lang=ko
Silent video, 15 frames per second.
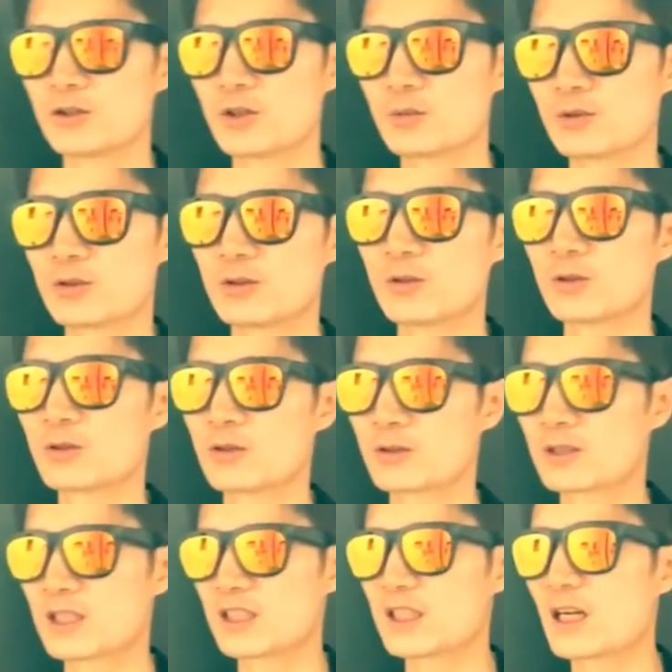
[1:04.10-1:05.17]
인터뷰를 어떤
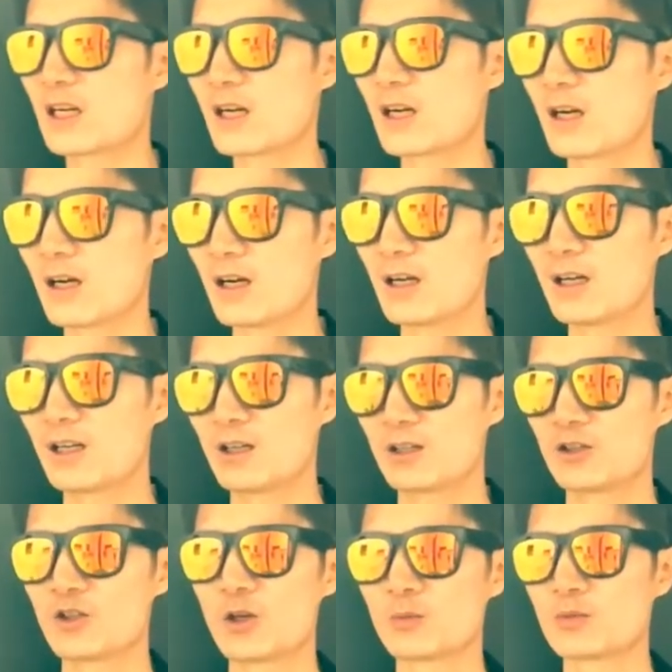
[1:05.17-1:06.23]
기자가
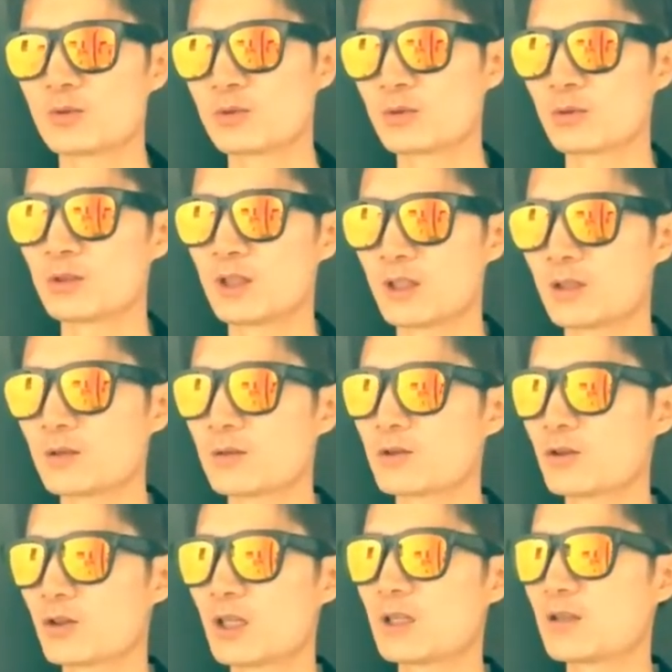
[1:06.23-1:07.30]
인터뷰 이제
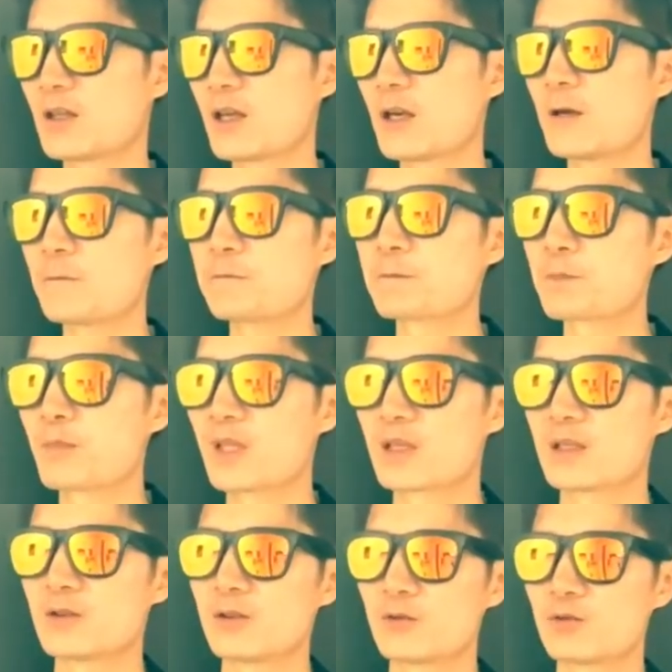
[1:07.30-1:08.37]
저기 할 때,
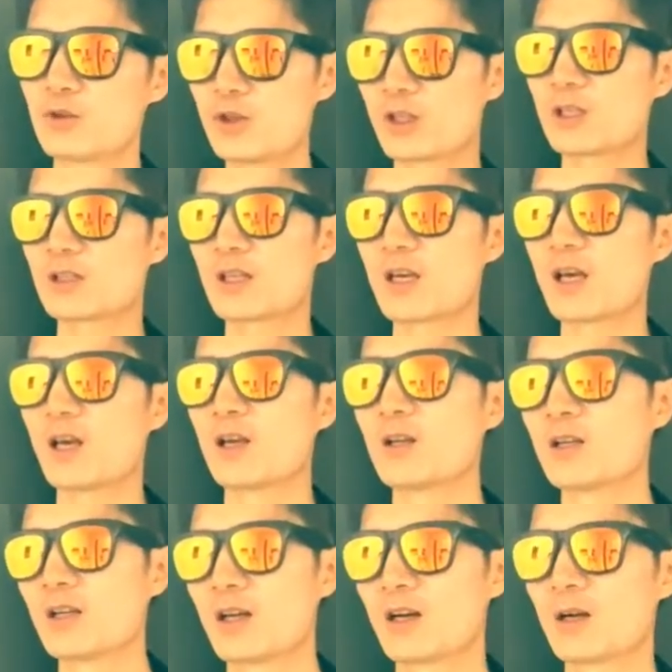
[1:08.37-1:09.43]
훈련할 때,
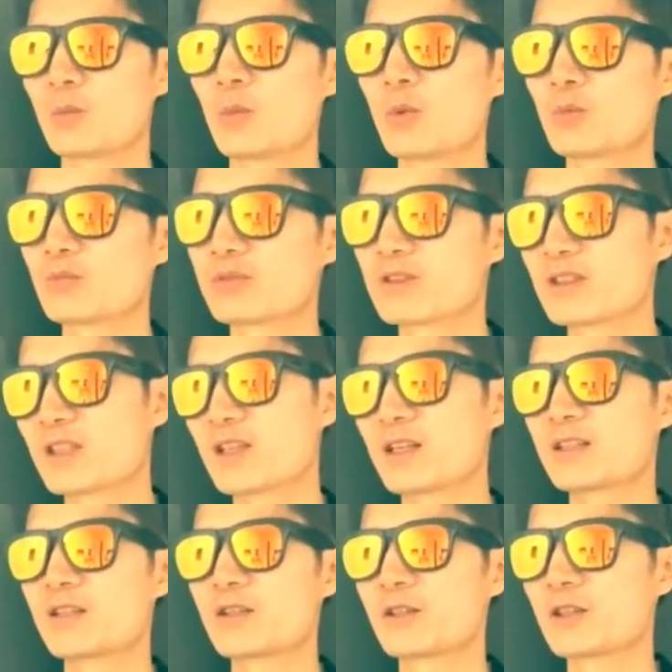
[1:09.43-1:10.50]
어, 뭐, 무슨
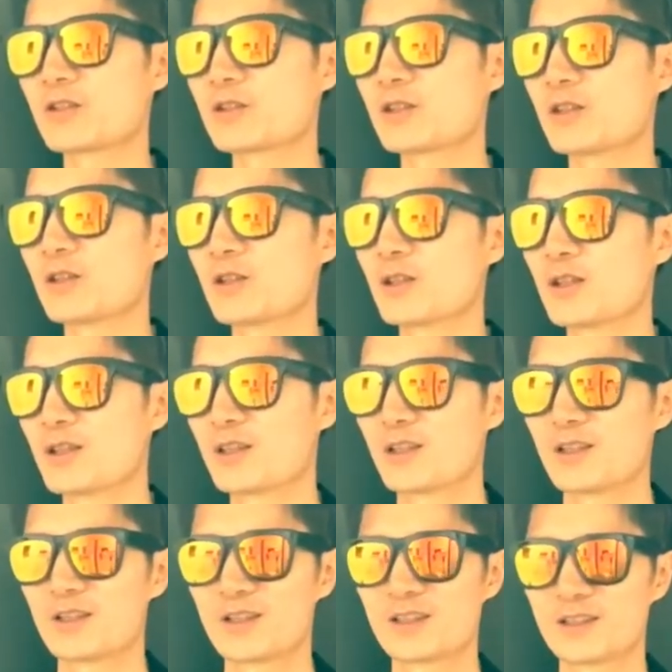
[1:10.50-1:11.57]
생각하세요? 그랬더니,
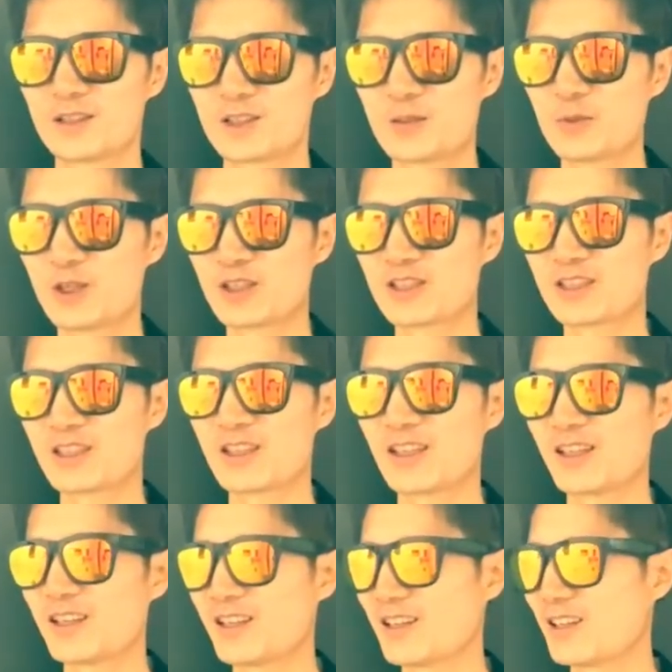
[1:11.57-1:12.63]
김연아
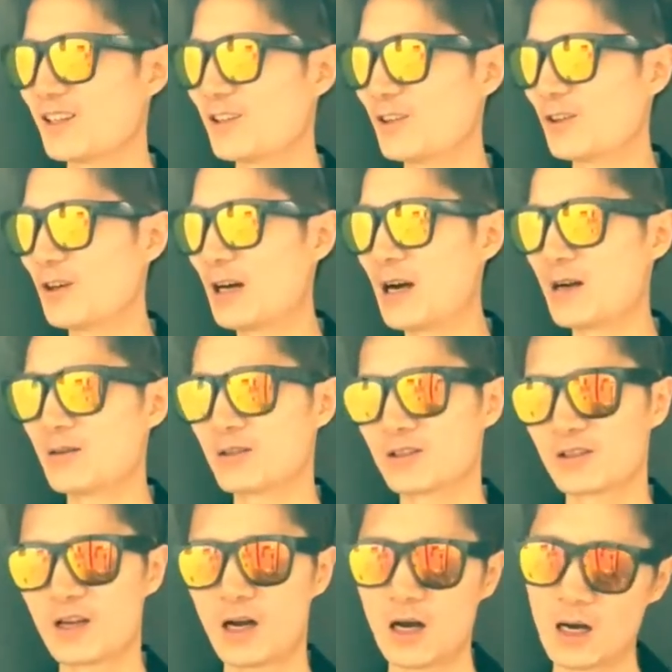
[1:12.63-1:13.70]
씨가, 어,
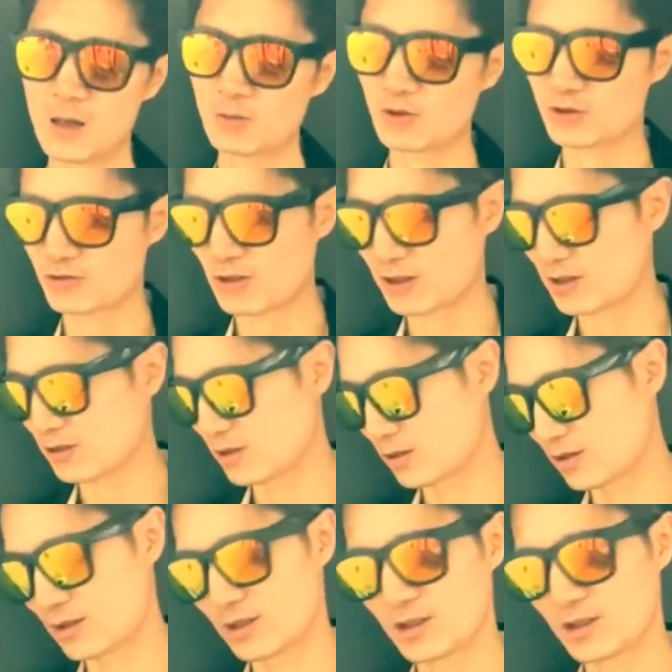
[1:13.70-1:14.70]
그냥 아무렇지도 않게 그냥,